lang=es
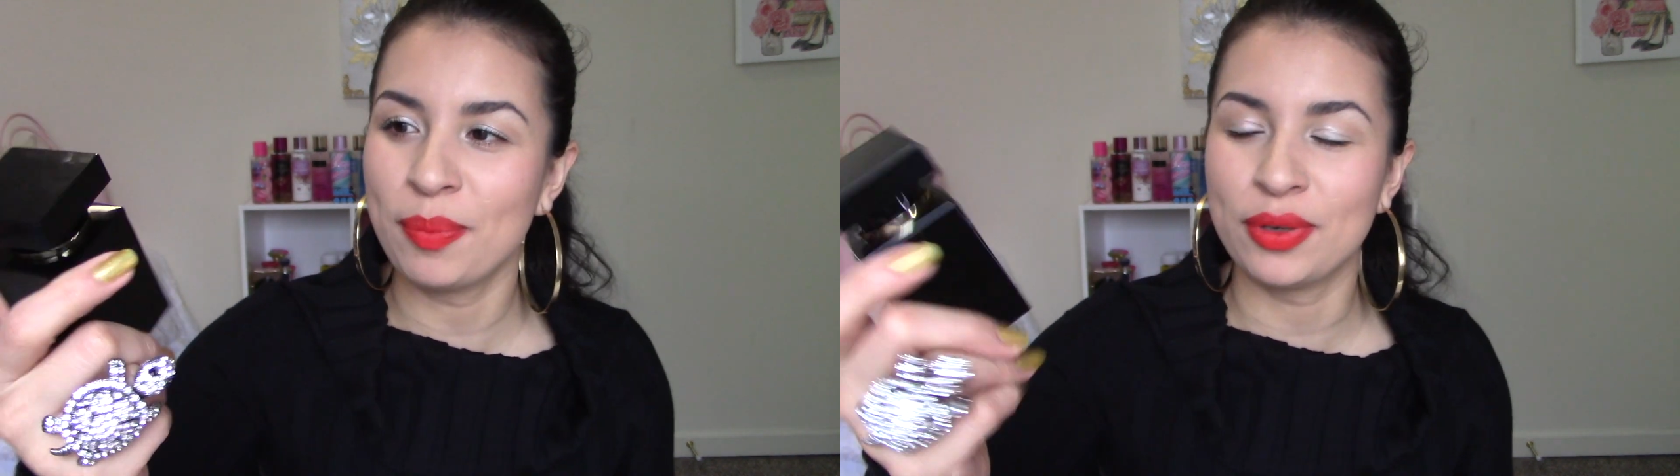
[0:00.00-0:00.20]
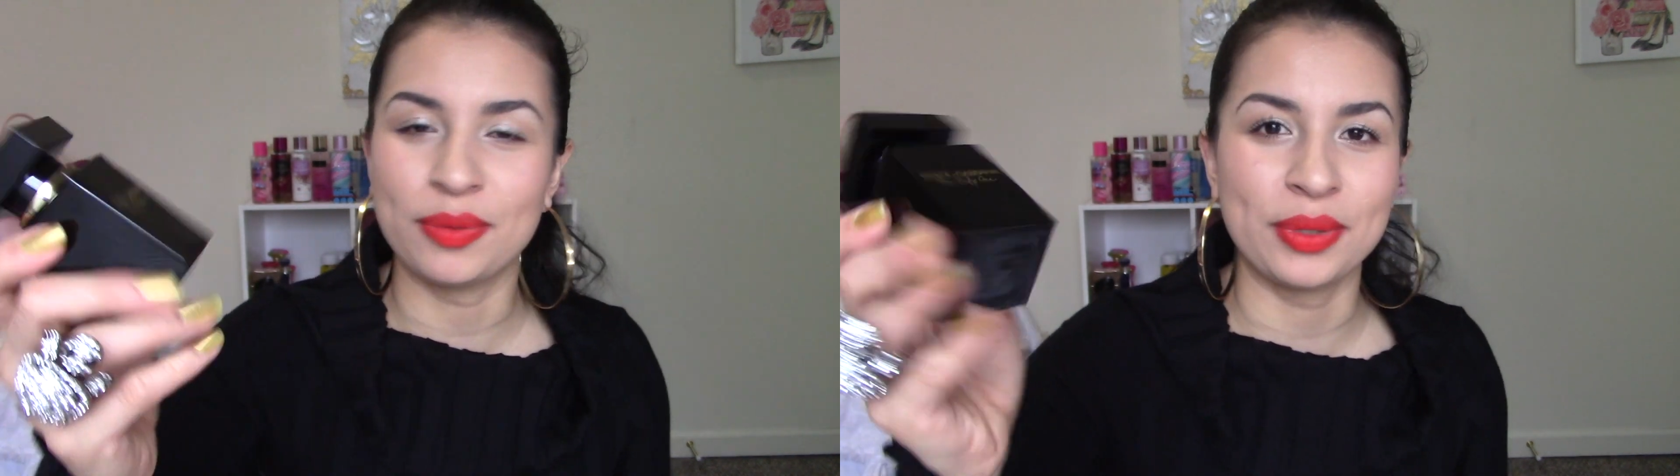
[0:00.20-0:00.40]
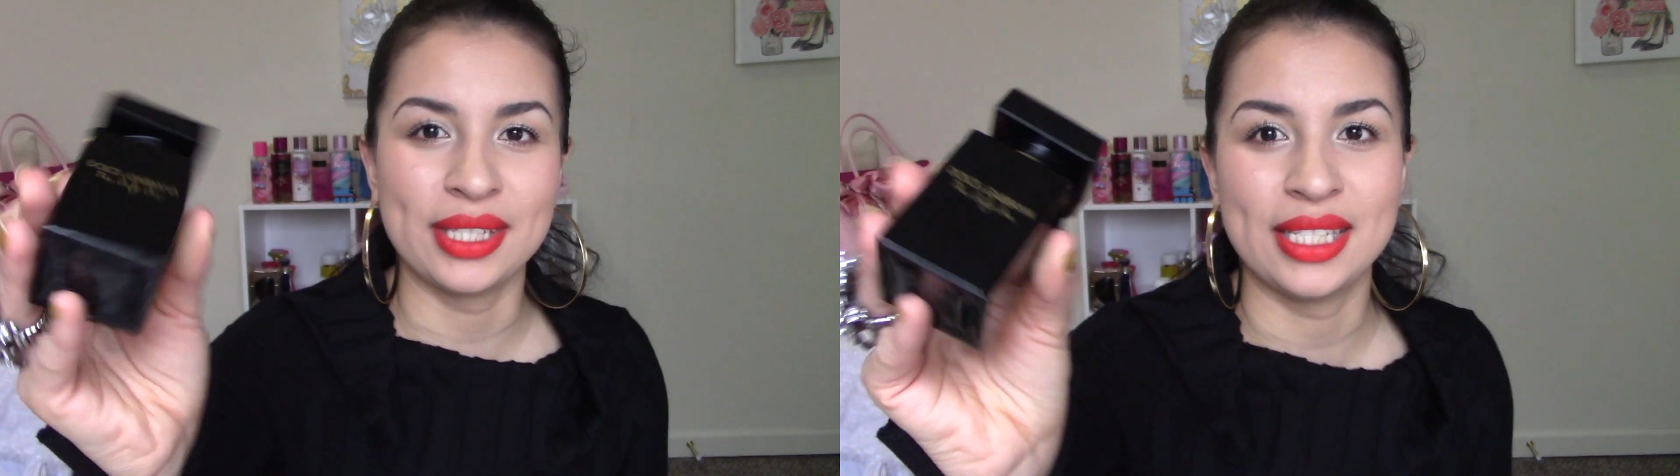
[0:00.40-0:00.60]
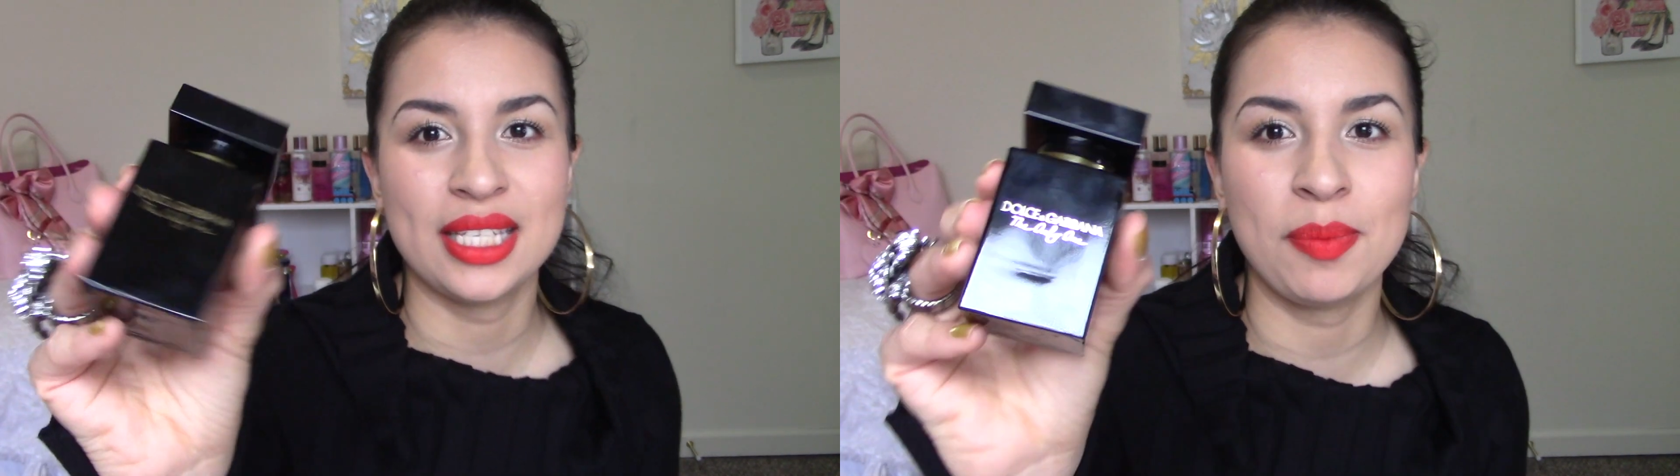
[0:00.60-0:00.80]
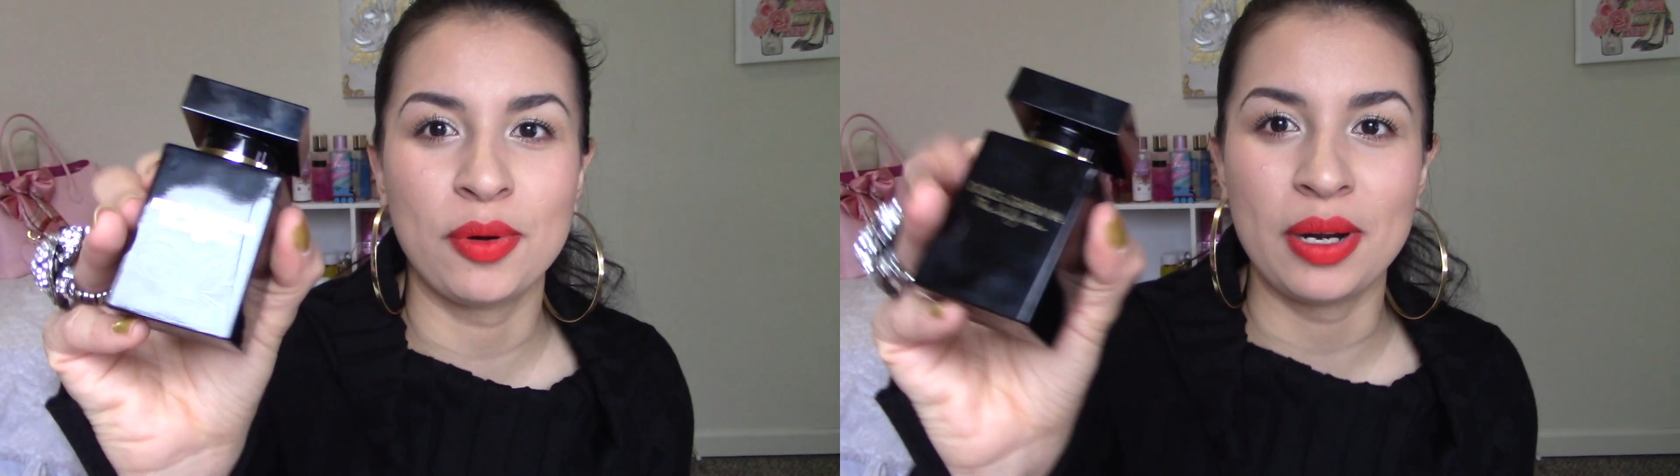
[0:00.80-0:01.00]
pero pues ese es
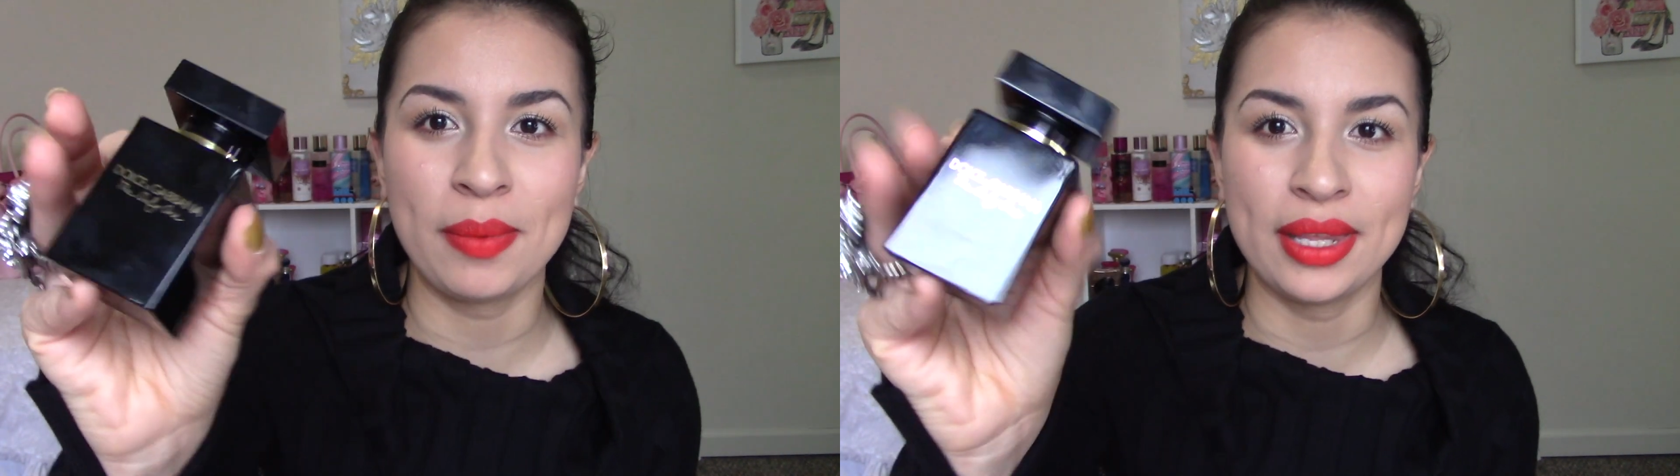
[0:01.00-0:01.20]
el problema